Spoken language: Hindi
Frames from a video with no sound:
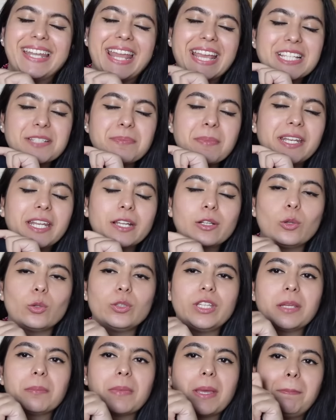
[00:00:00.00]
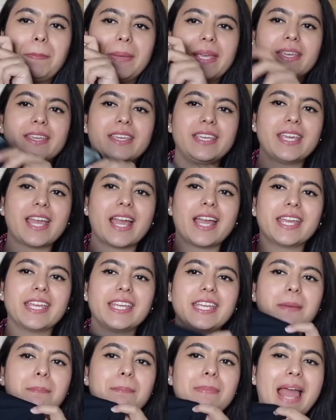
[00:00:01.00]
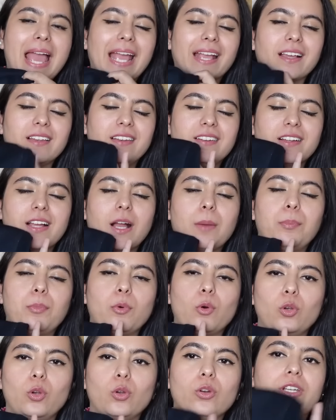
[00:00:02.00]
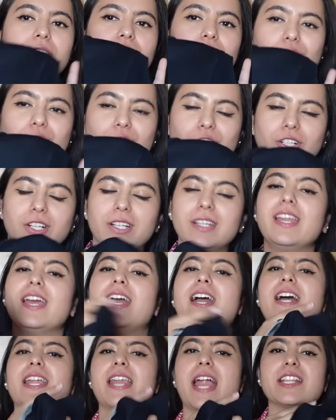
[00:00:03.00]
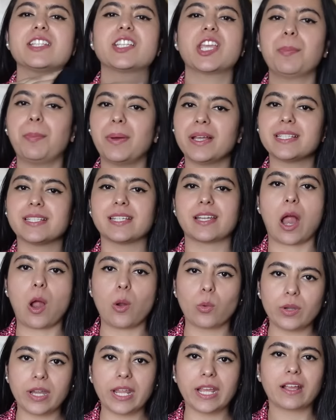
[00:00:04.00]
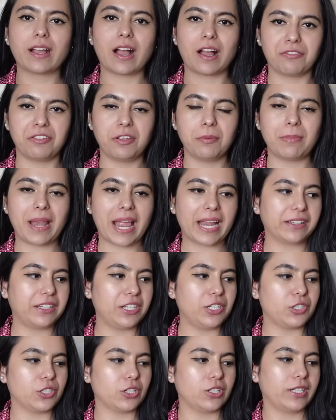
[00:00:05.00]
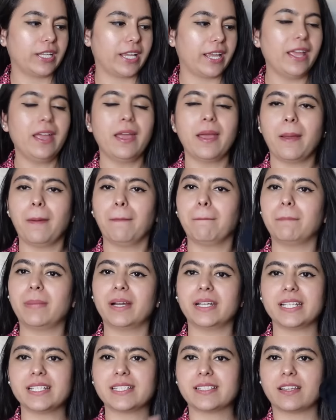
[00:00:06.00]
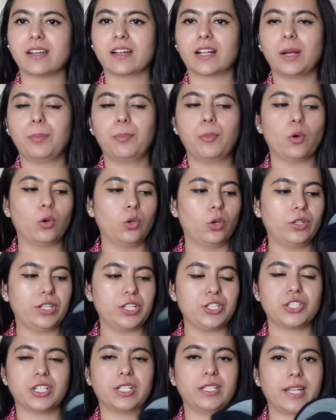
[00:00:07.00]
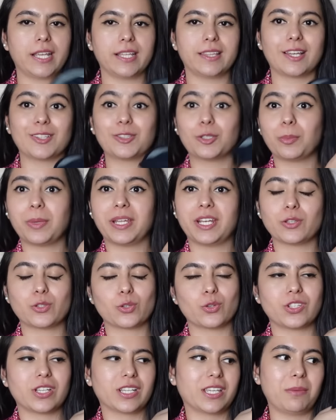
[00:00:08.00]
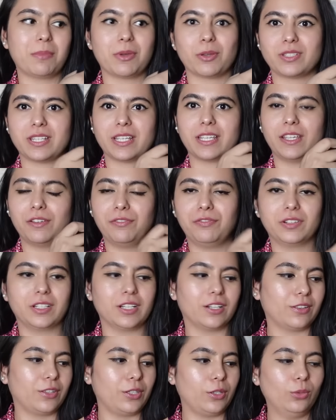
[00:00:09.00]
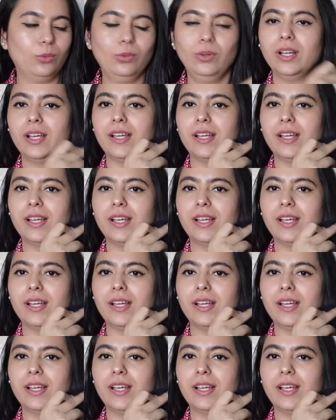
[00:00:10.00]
नेक्स्ट मैंने क्लोथिंग में पिक किया है ये ब्लैक कलर का पोलो टी शर्ट राज के पास राउंड नेक काफ़ी ब्लैक टी शर्ट है बट इस तरह का पोलो टी शर्ट नहीं था तो मैंने सोचा कि मैं उसे गिफ्ट करती हूँ